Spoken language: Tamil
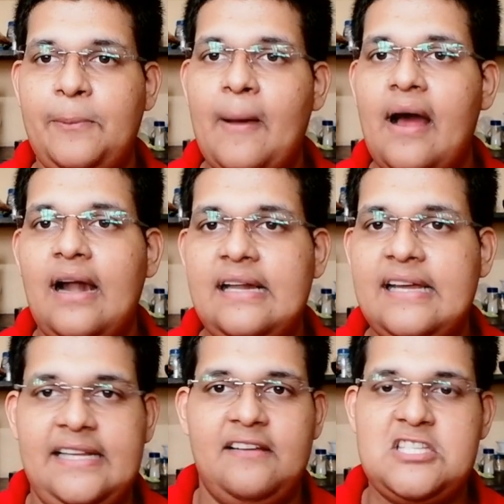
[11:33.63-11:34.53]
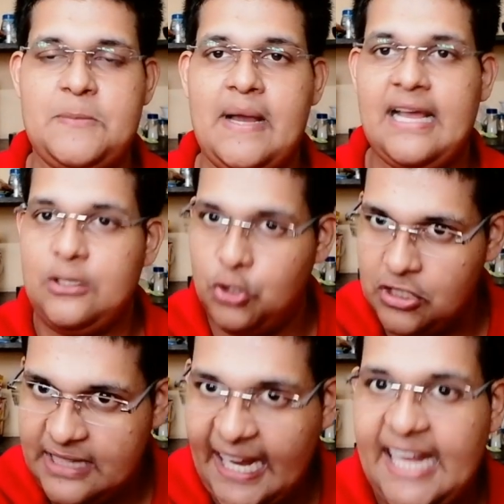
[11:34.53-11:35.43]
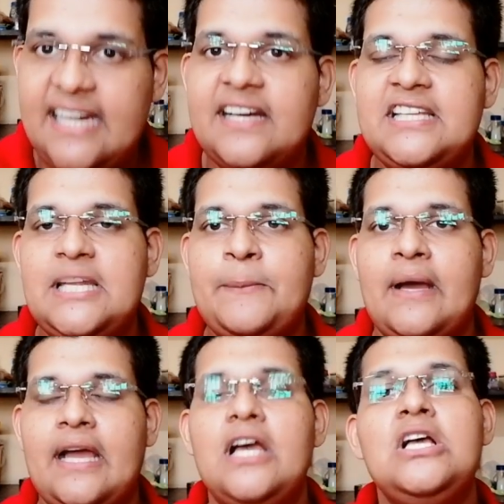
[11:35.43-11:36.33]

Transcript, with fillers: பால்னு எழுதி வச்சிருப்பாங்க இன்னொன்று தயிர்னு எழுதியிருப்பாங்க